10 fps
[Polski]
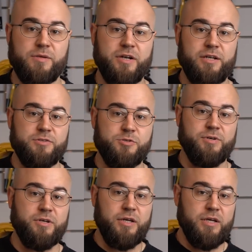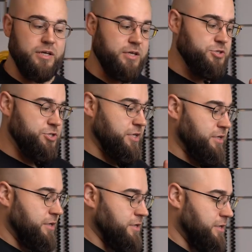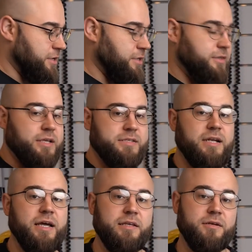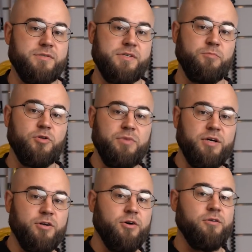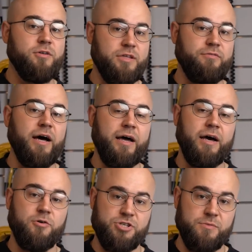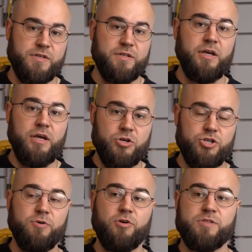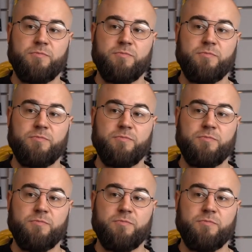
zabraliśmy dzisiaj ten slider Zipon Micro 2E800, żeby go